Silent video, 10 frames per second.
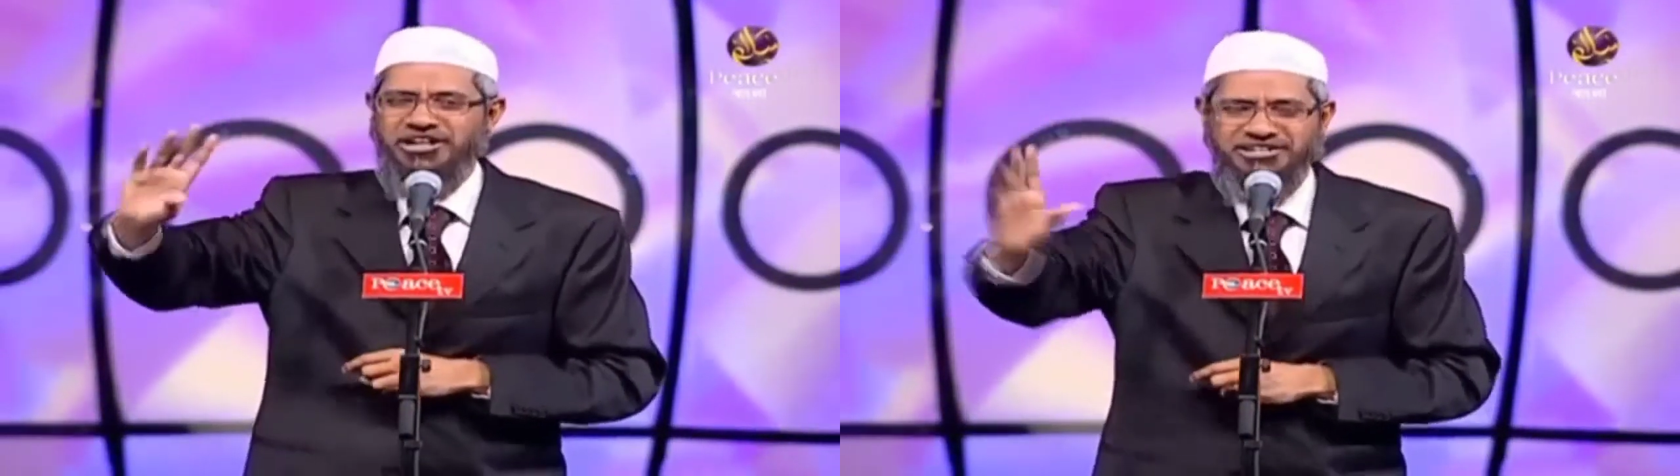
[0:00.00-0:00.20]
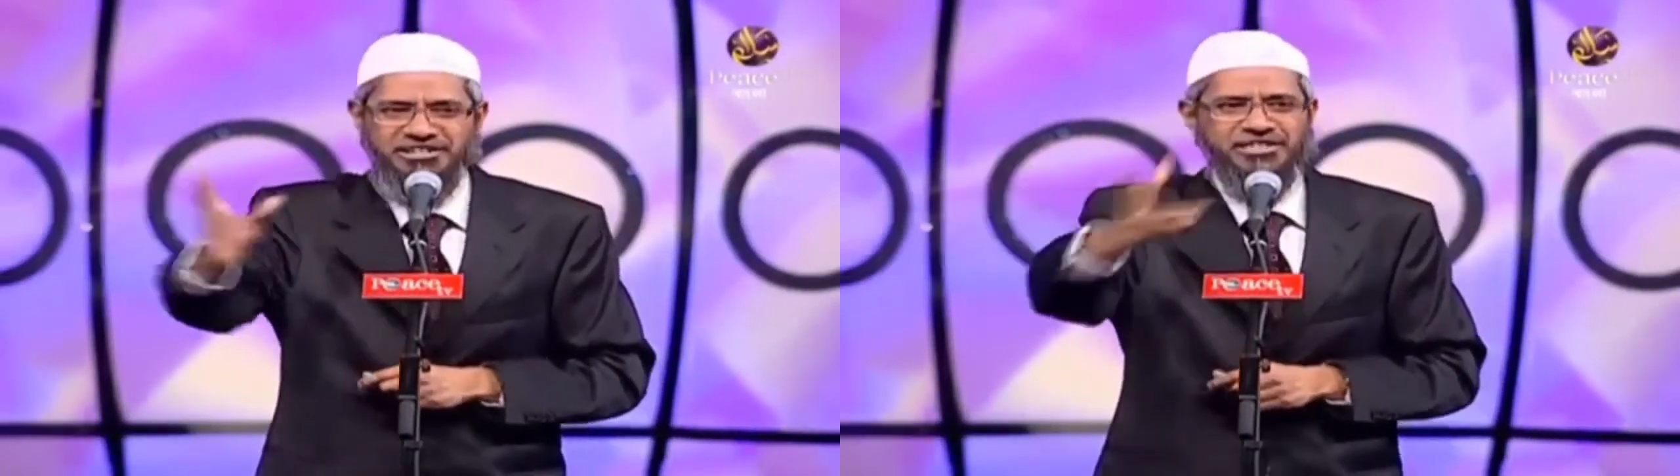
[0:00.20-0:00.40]

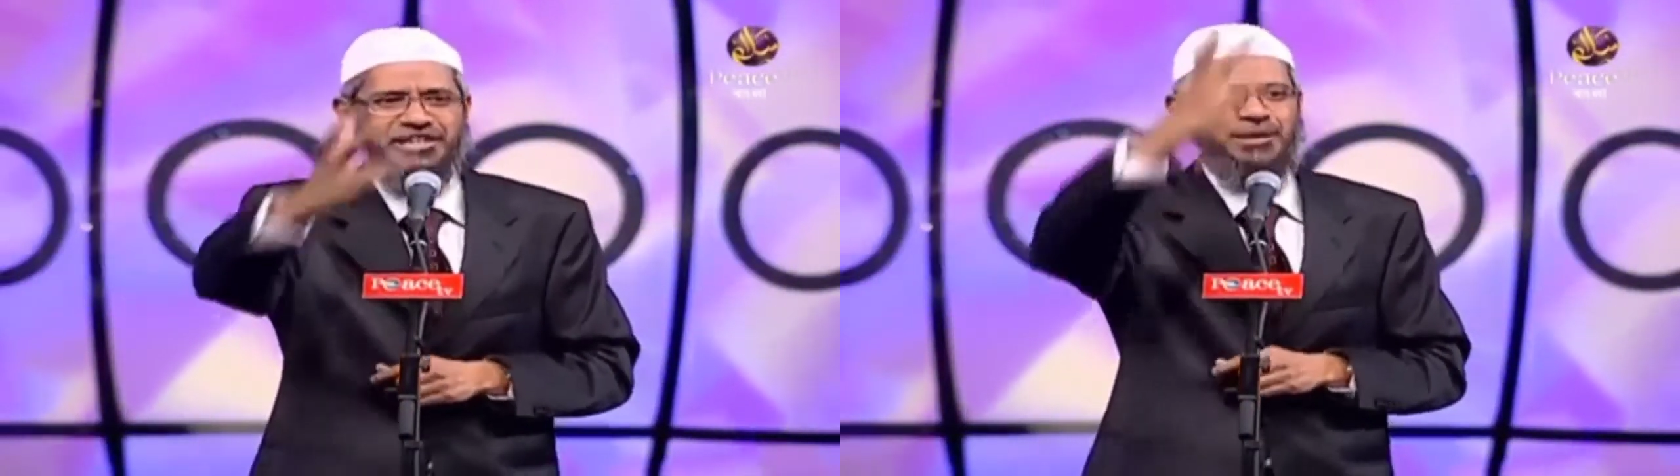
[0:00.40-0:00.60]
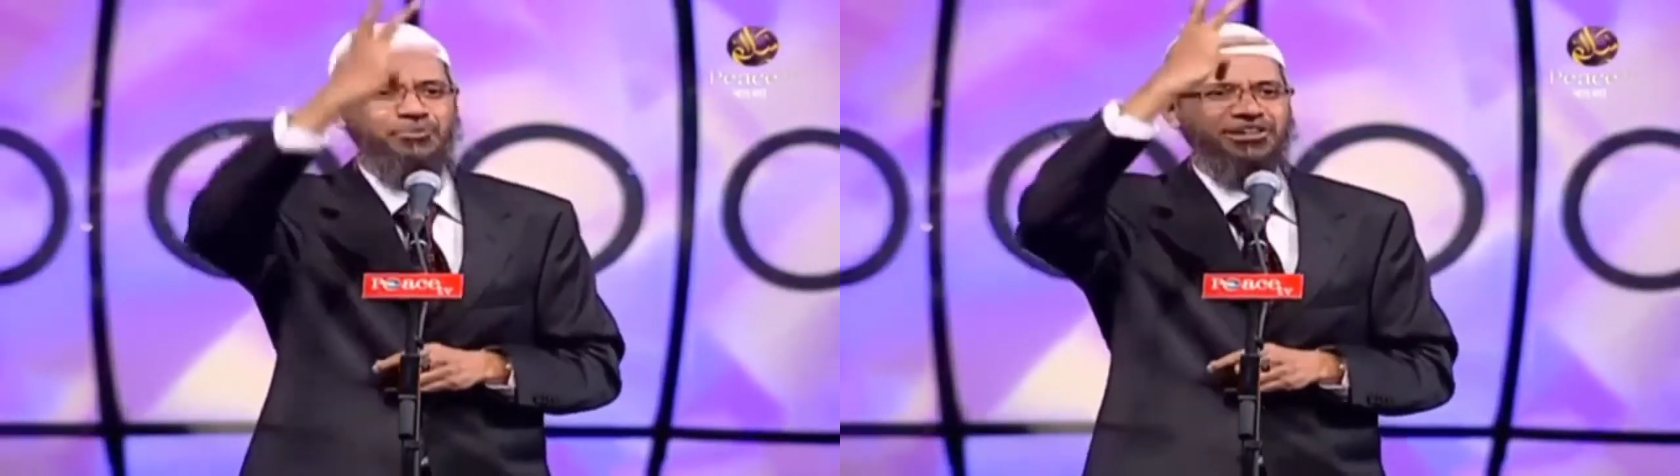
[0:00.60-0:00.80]
চিন্তা করছে
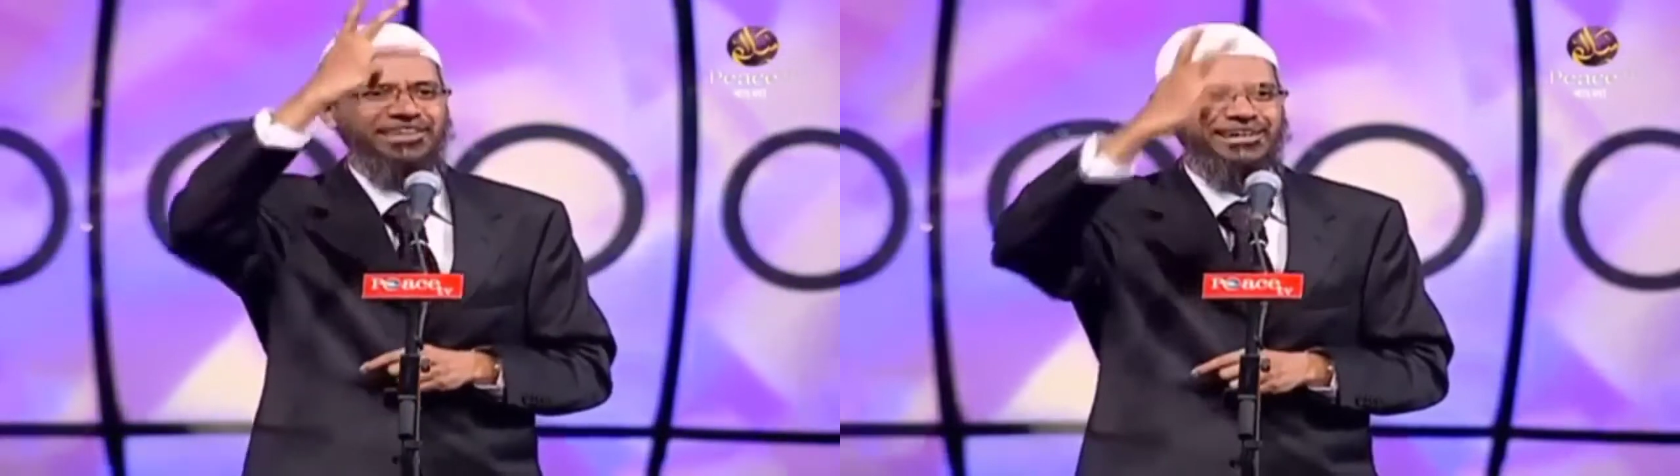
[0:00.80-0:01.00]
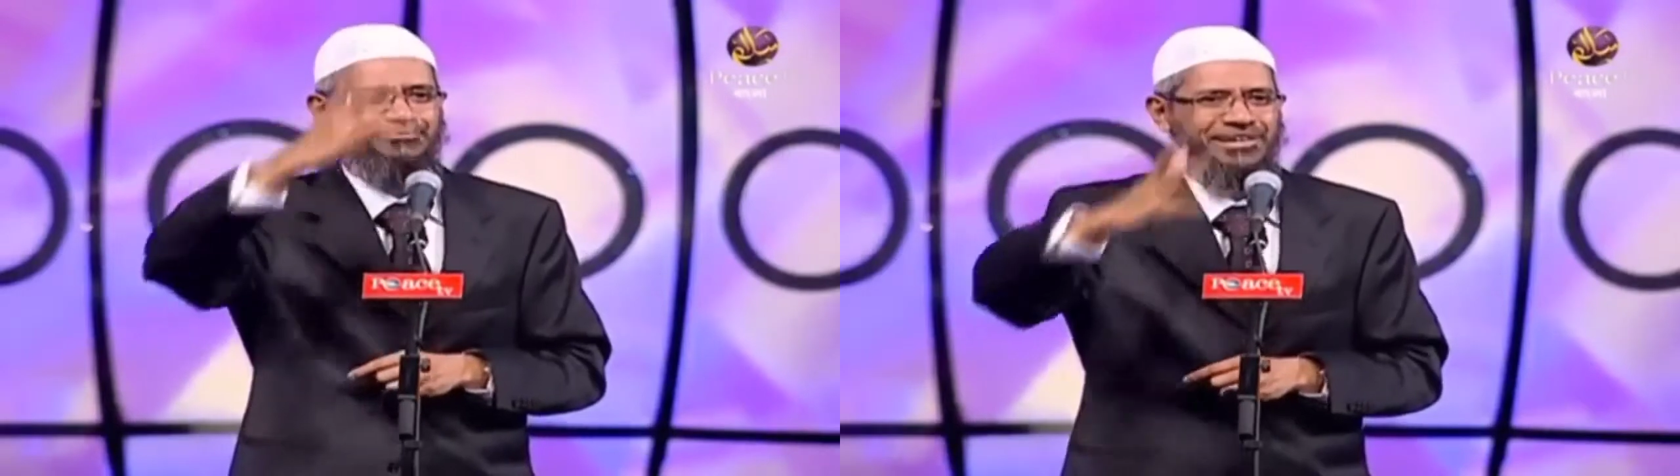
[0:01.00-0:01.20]
শত্রুর
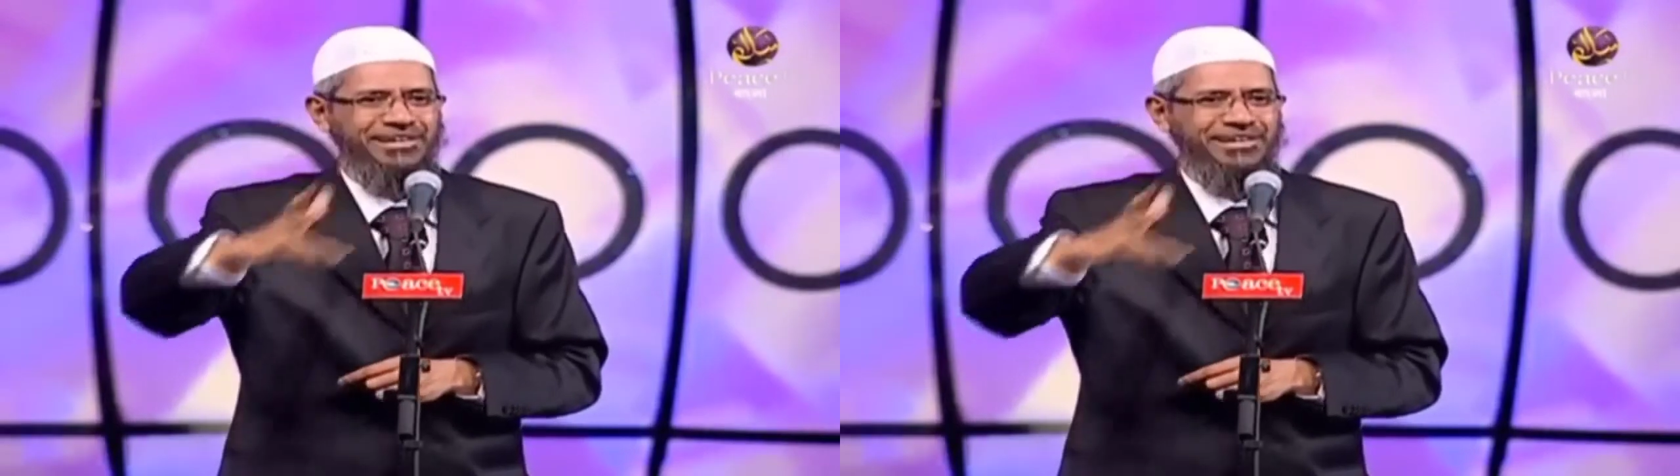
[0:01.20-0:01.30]
ব্যাপারে